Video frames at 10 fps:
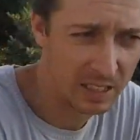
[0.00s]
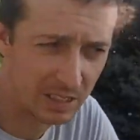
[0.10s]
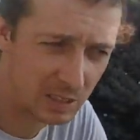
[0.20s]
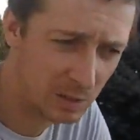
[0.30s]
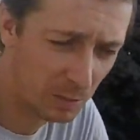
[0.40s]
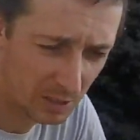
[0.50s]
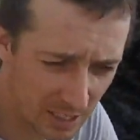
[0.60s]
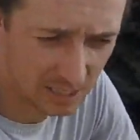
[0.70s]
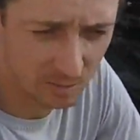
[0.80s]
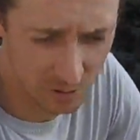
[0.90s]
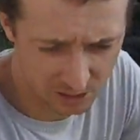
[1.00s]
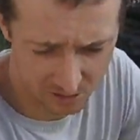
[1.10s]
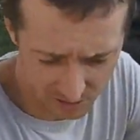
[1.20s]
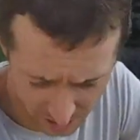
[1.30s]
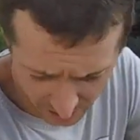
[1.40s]
Tak, Spotkać może
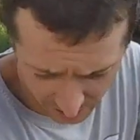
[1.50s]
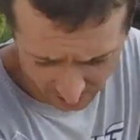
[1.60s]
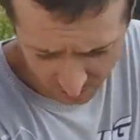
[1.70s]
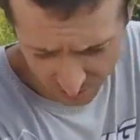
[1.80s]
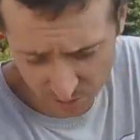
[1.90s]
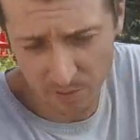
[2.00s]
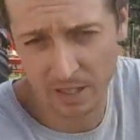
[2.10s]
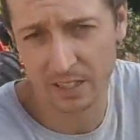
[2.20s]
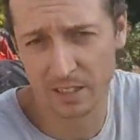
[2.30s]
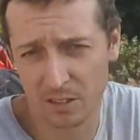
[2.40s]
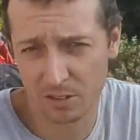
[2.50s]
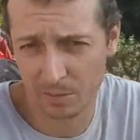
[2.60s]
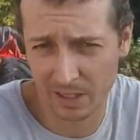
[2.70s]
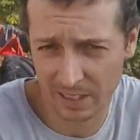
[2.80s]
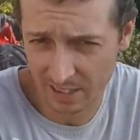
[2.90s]
to każdego, czy bogatego,
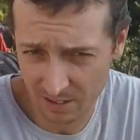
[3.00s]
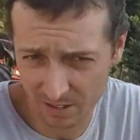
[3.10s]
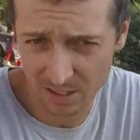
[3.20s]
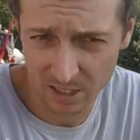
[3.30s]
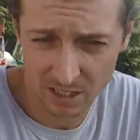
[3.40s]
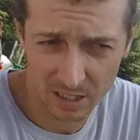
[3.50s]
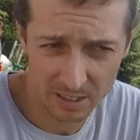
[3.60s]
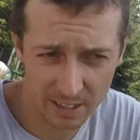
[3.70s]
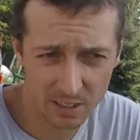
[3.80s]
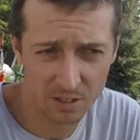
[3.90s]
czy biednego. dokładnie.